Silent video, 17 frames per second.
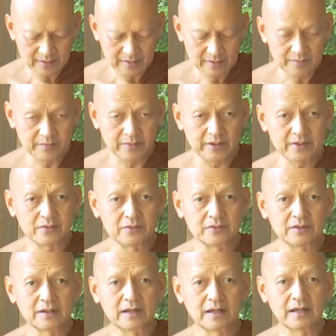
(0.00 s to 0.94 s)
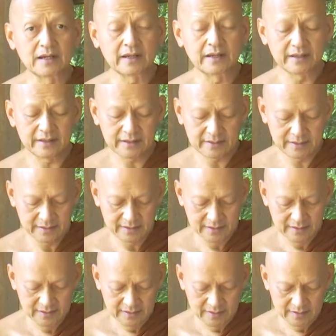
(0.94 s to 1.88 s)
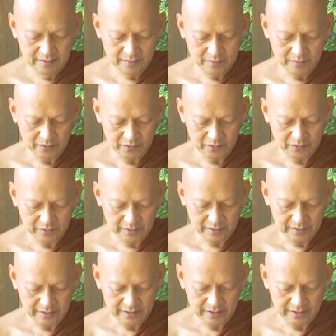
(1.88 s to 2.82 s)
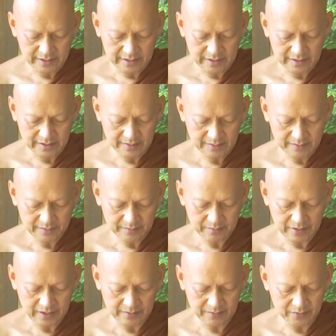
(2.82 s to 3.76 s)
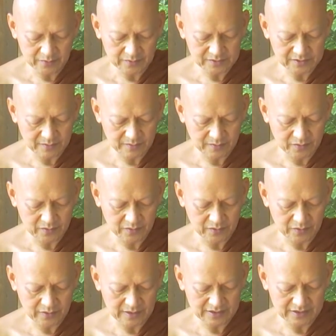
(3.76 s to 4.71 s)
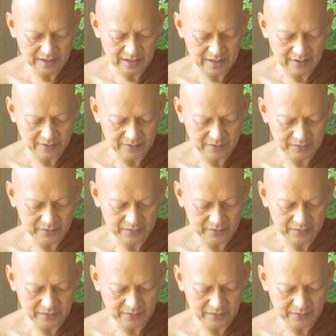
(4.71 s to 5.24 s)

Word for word: ภิกขุทั้งหลายบุรุษดีเป็นผู้สมบูรณ์ด้วยชาว